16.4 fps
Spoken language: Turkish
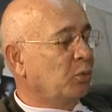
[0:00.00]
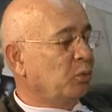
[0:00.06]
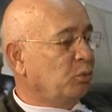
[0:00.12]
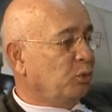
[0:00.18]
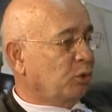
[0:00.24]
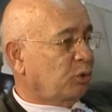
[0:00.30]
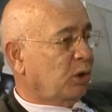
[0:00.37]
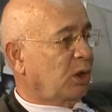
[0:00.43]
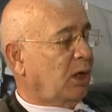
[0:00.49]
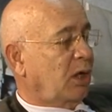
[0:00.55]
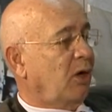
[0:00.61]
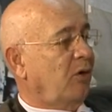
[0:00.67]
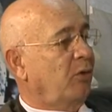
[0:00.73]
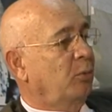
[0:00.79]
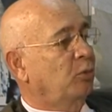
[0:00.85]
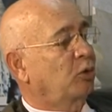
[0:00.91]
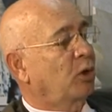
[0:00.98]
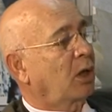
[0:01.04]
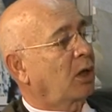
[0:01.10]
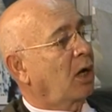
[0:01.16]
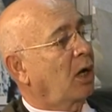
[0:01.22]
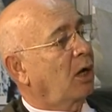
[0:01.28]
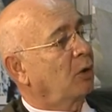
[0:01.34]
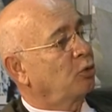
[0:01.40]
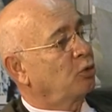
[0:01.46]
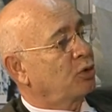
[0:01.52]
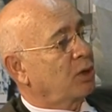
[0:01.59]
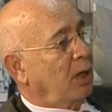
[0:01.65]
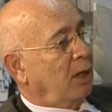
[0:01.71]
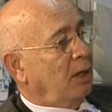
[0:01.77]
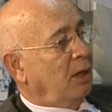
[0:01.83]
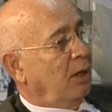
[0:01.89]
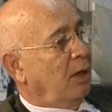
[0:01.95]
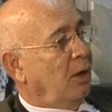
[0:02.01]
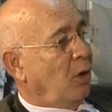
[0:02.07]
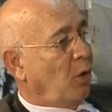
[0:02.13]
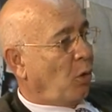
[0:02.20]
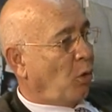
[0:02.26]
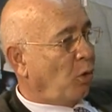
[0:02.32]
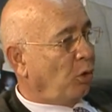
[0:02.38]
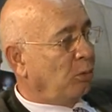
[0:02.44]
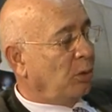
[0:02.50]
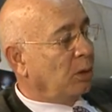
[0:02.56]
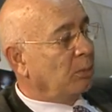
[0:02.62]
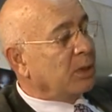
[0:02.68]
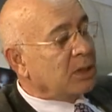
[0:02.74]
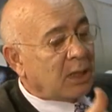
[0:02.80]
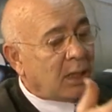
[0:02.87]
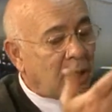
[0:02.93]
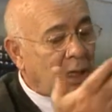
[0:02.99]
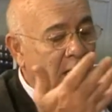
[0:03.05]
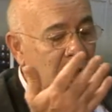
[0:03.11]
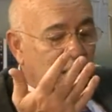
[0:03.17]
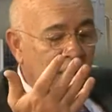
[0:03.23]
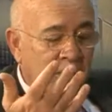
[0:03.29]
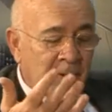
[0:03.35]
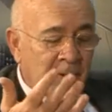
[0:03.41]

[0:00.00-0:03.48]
mutlaka ve mutlaka güzel olmalı. Mesela